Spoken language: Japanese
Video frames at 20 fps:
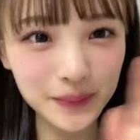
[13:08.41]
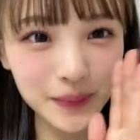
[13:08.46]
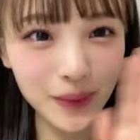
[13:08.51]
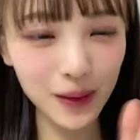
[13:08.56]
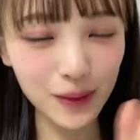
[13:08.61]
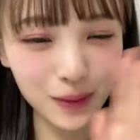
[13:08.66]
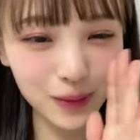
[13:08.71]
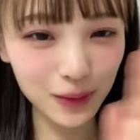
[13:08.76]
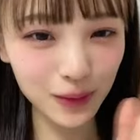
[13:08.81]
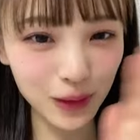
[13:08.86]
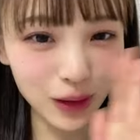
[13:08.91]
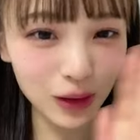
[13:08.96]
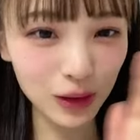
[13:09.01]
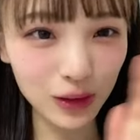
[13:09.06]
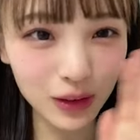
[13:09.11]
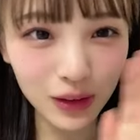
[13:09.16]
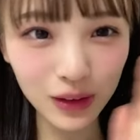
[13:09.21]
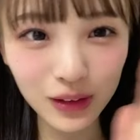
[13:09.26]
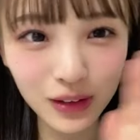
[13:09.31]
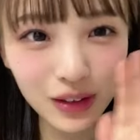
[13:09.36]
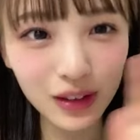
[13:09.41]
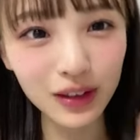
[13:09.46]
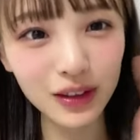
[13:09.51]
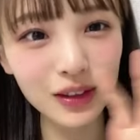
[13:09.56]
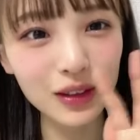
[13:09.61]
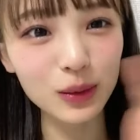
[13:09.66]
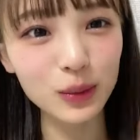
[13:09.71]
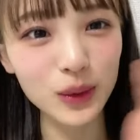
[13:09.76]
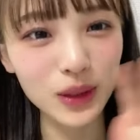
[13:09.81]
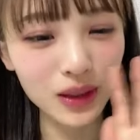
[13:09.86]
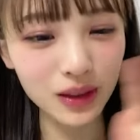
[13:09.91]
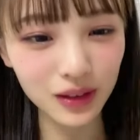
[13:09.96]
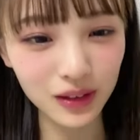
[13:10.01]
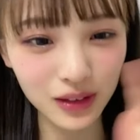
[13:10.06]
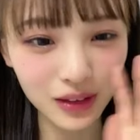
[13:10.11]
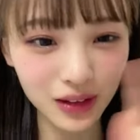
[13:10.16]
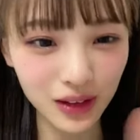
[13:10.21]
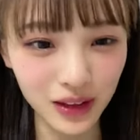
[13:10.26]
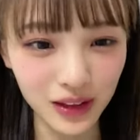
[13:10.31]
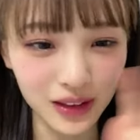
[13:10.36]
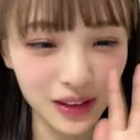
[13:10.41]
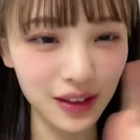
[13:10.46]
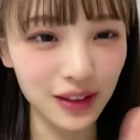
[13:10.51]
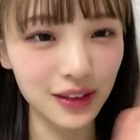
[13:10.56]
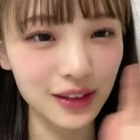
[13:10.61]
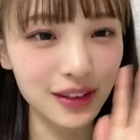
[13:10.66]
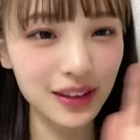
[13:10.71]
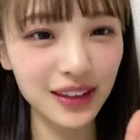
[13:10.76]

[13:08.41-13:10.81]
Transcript: ああらあらあらわからないね